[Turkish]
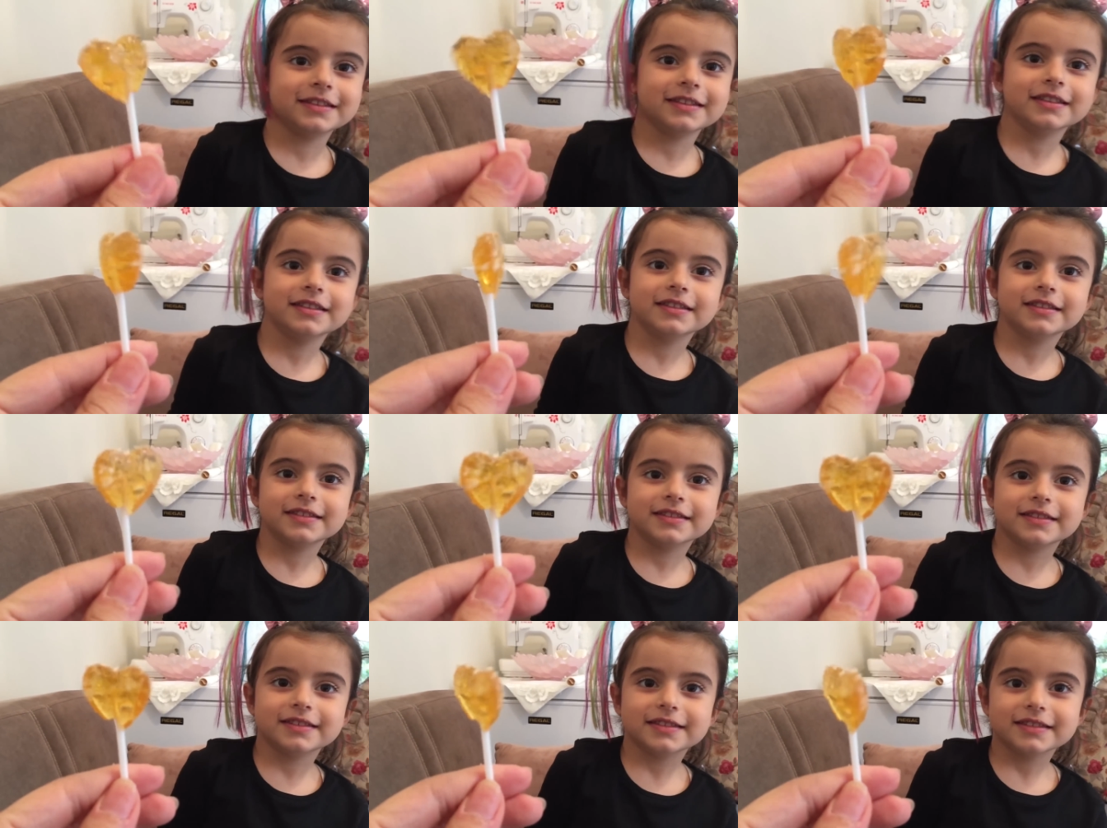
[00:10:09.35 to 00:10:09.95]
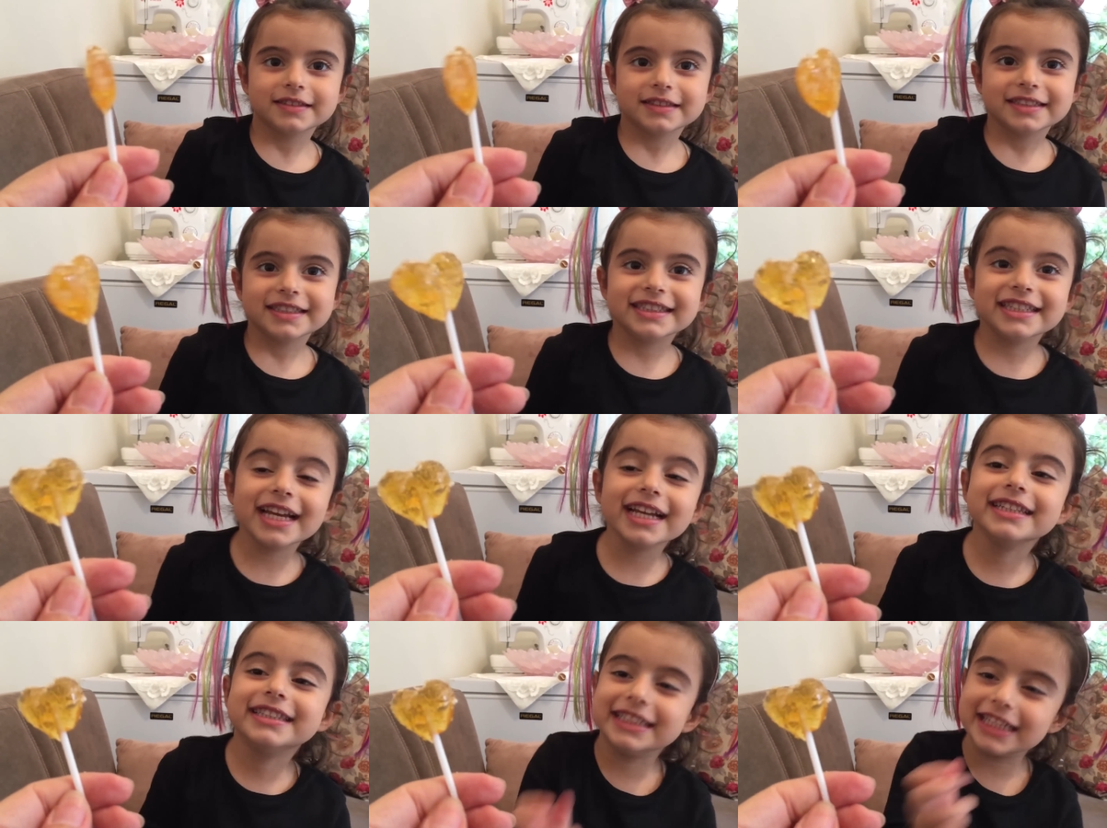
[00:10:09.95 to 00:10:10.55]
Ama benim canım
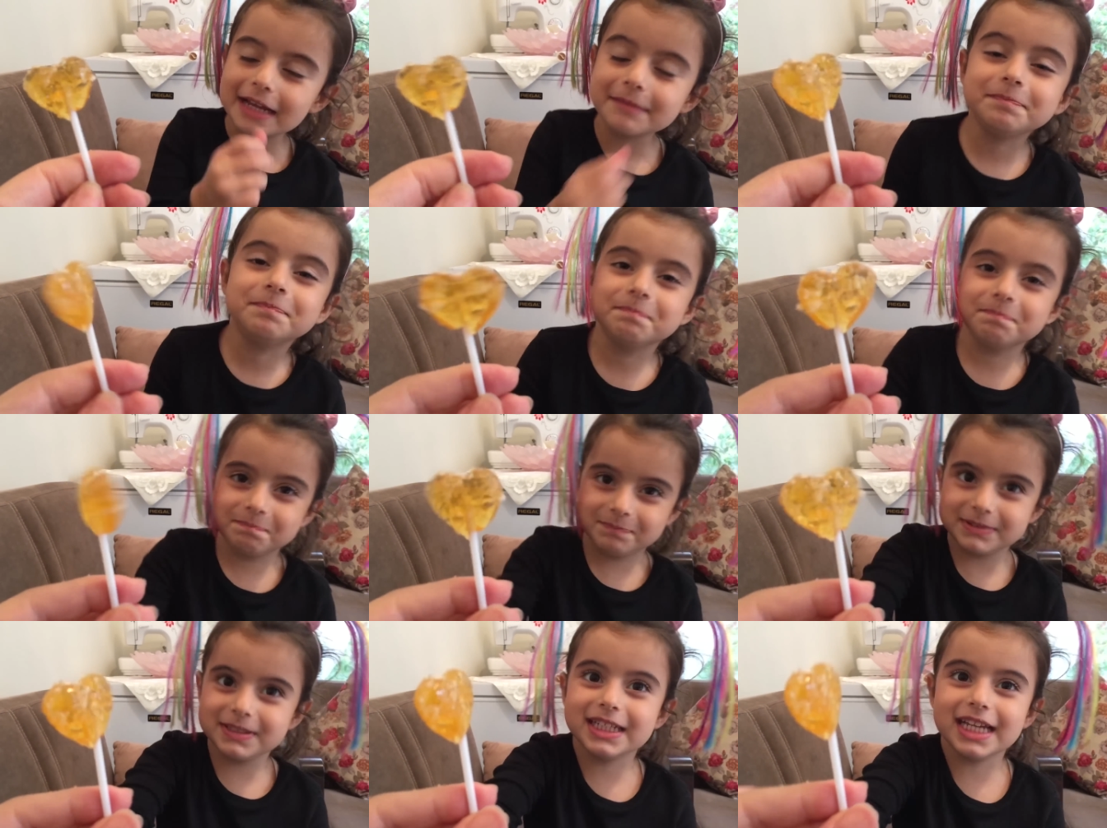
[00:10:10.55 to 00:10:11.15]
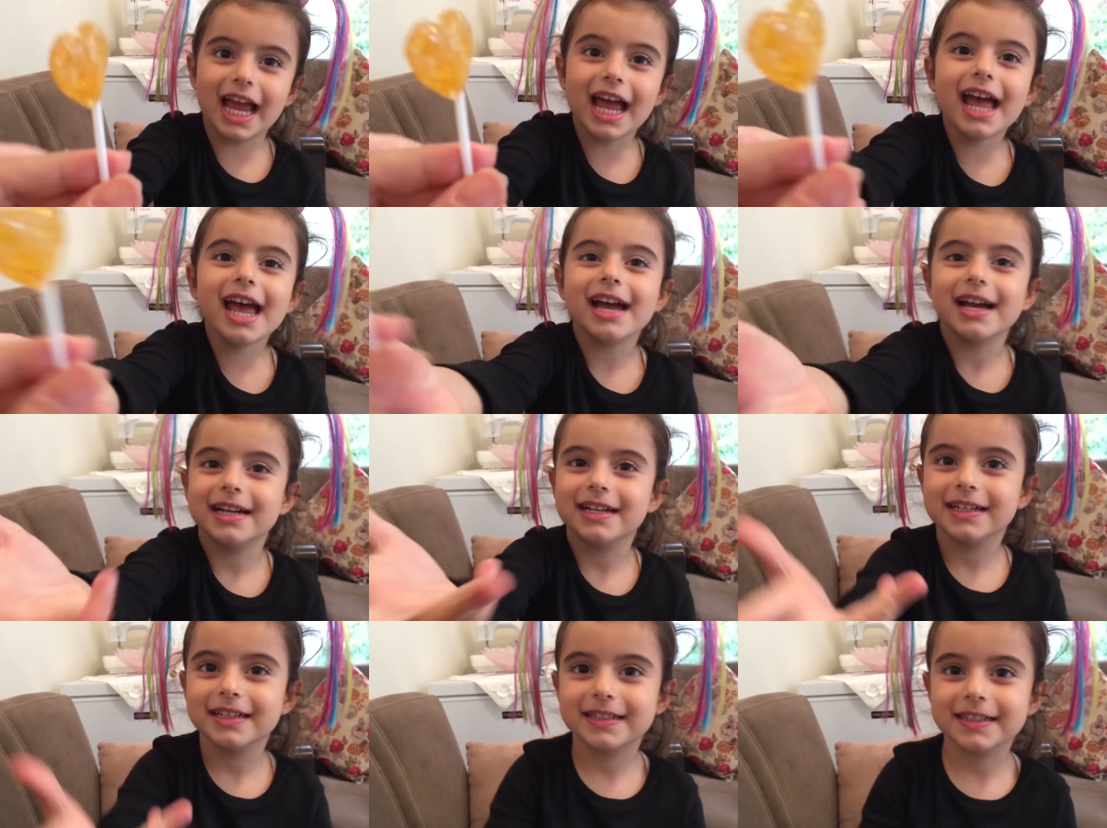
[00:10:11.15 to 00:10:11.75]
istemiyor. Ben sevmiyorum ye,
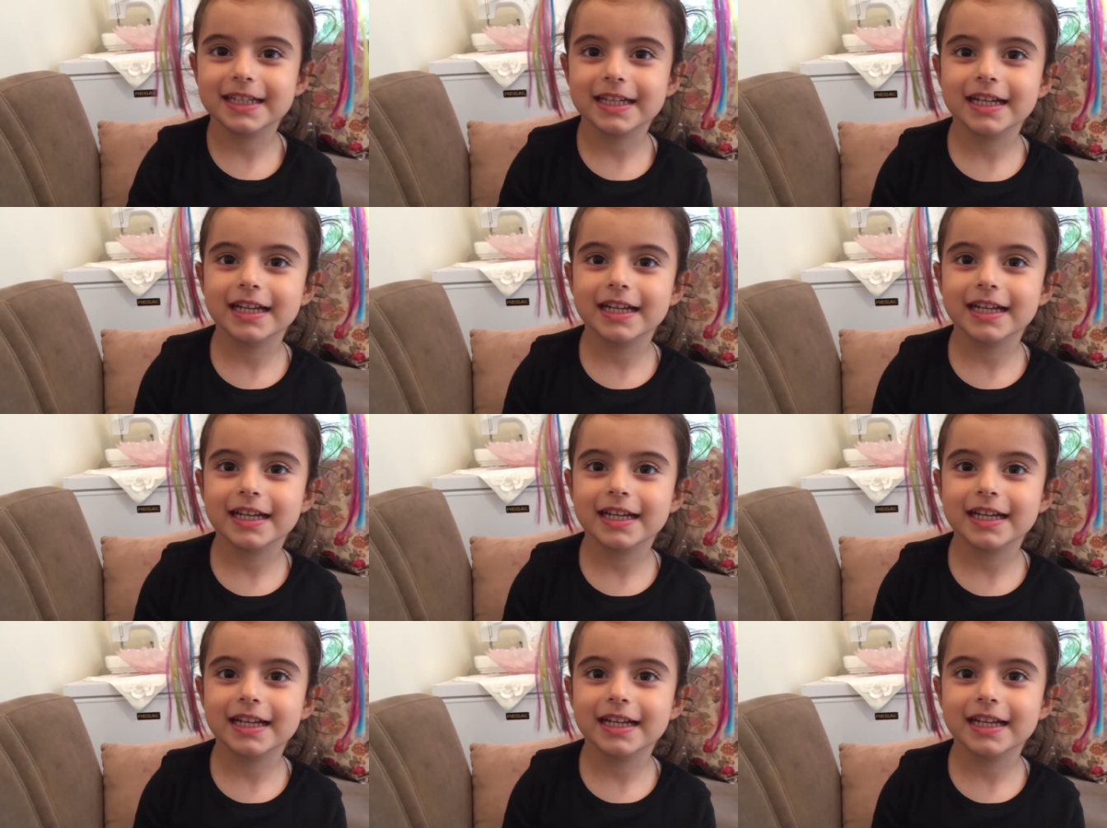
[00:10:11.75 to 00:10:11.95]
bundan. Ye.